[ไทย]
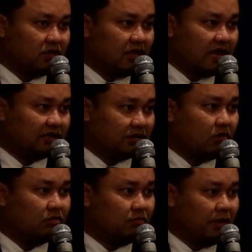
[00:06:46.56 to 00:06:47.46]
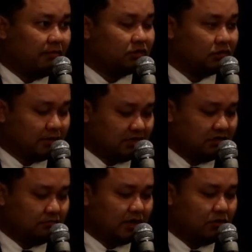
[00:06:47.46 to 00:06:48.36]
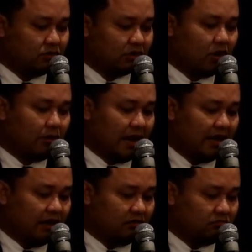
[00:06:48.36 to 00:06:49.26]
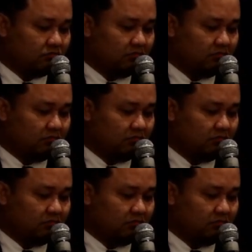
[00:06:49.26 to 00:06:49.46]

ที่ท่านจะต้องมีพระชนมายุต่อมาอีก